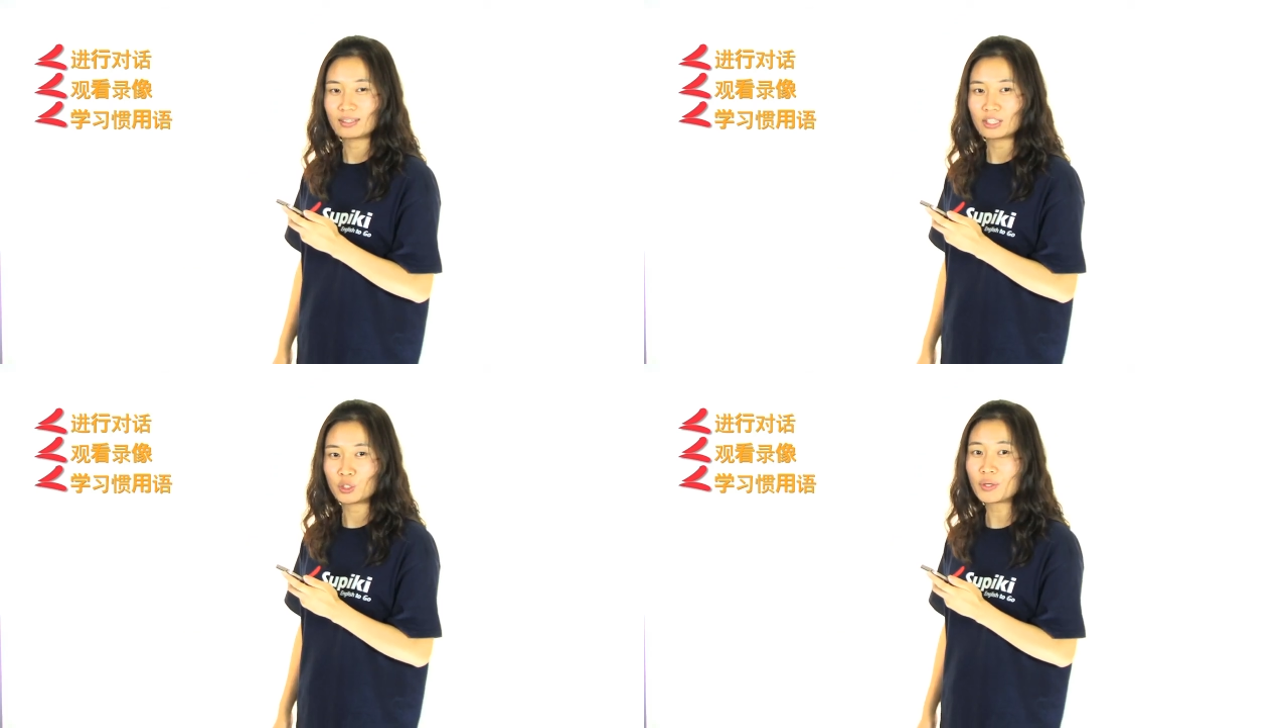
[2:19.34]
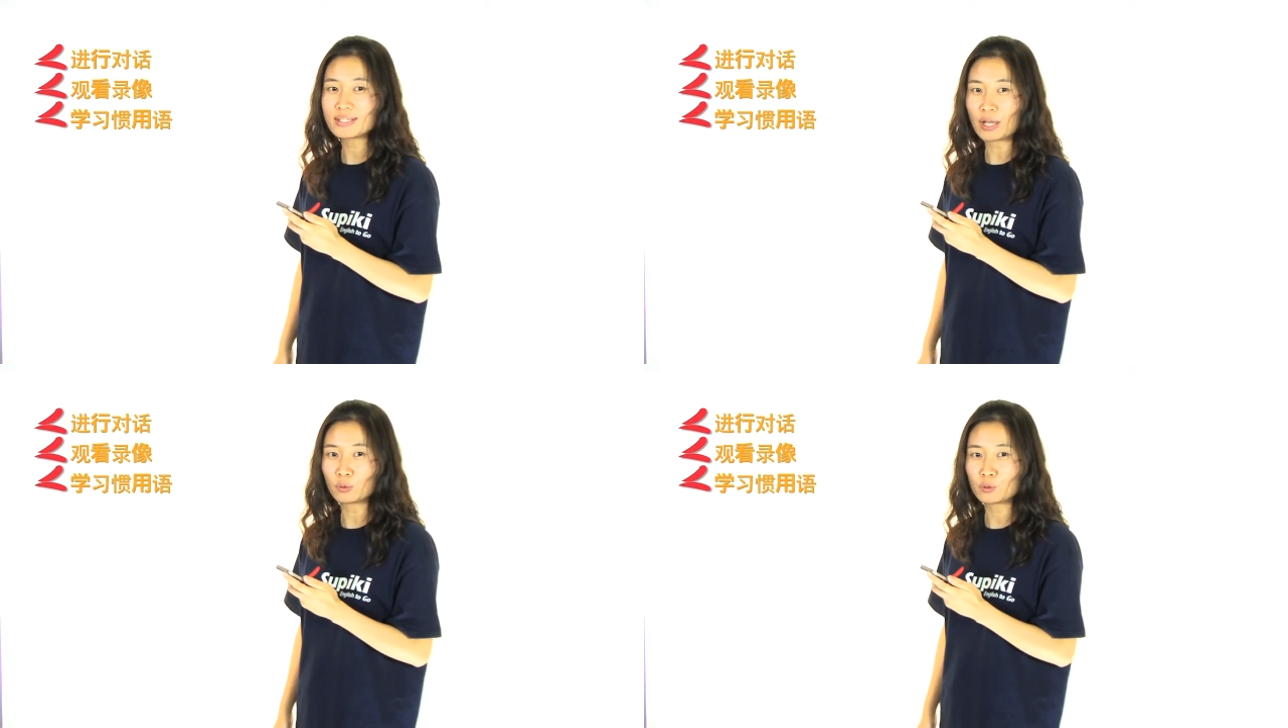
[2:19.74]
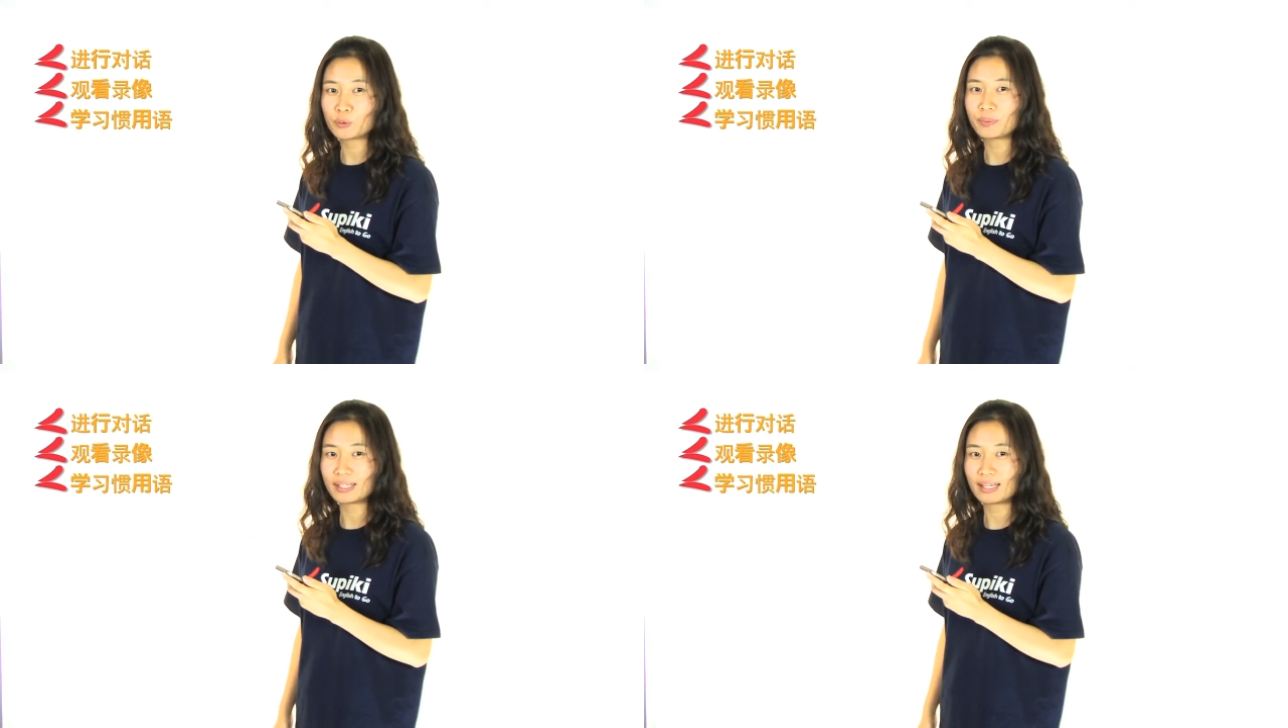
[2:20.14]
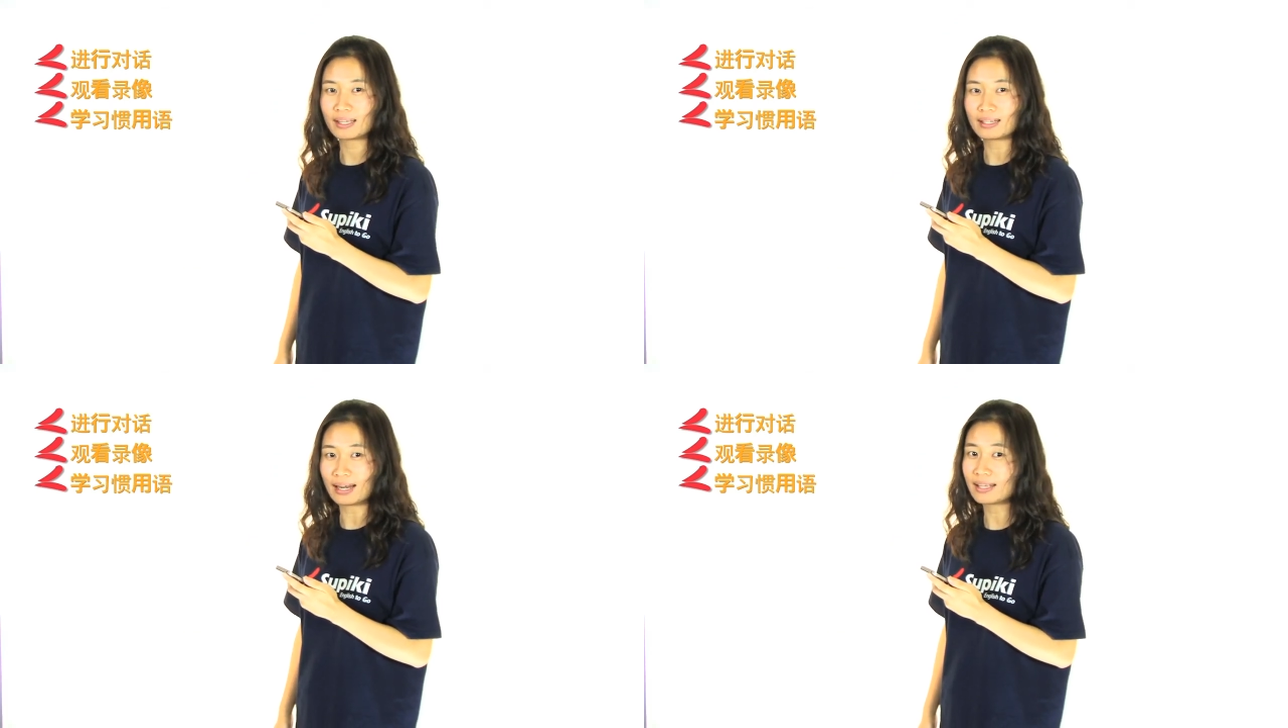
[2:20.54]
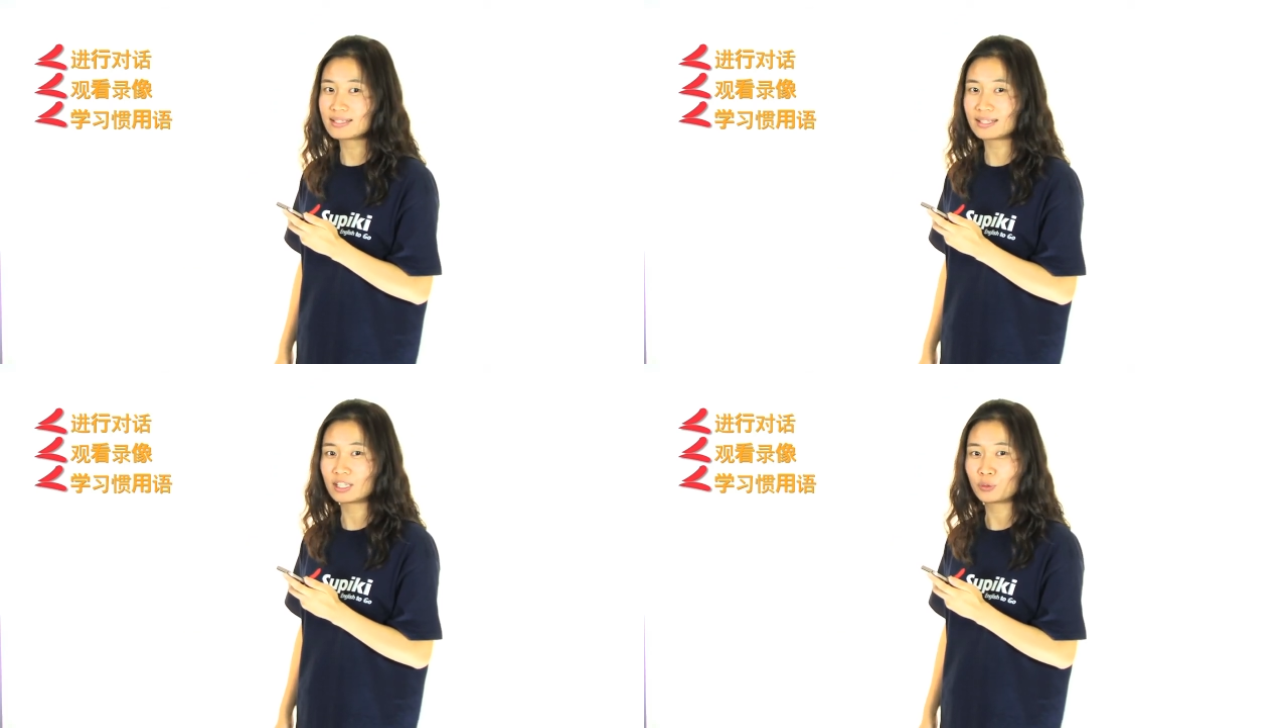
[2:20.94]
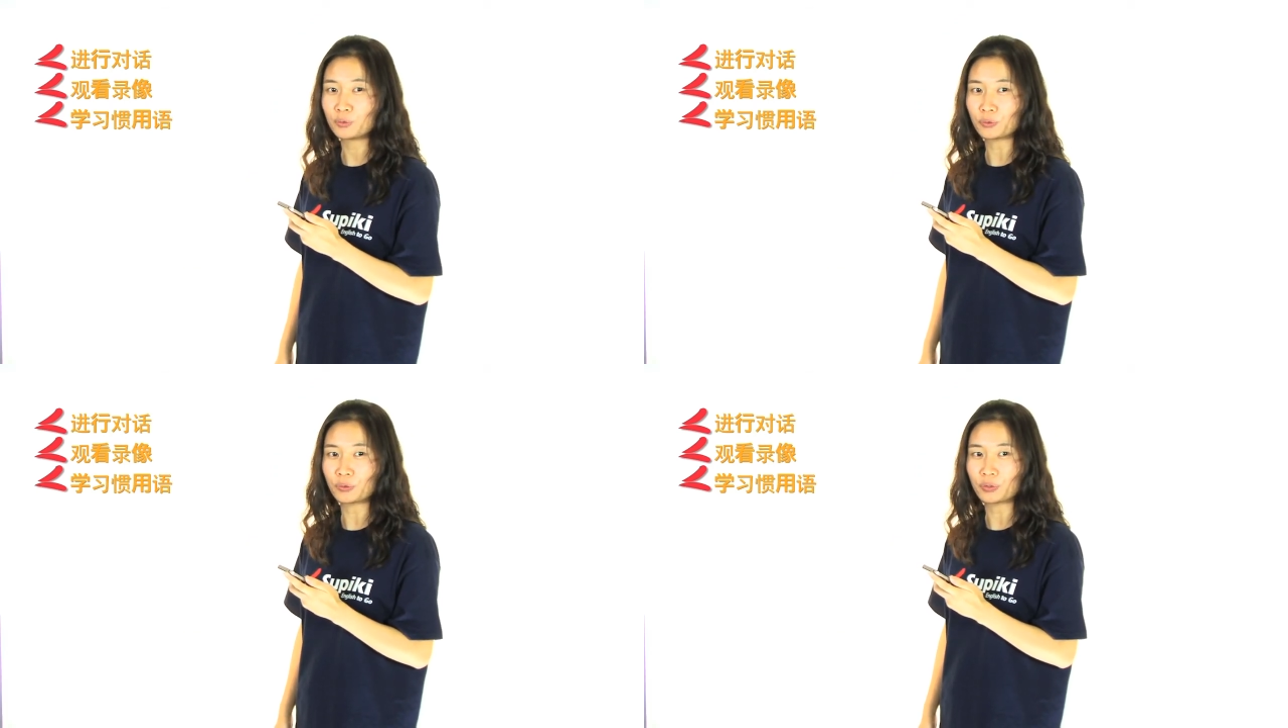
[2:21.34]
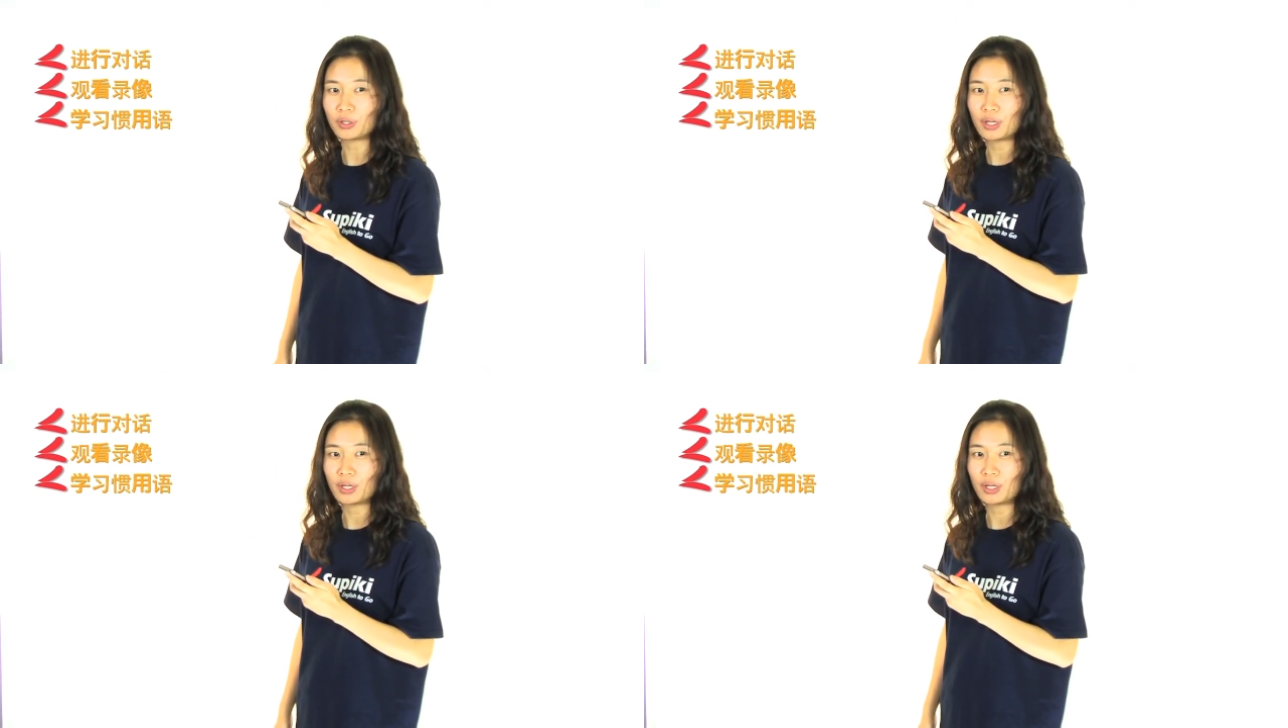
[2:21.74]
你越采用 s u b k 来练习英语，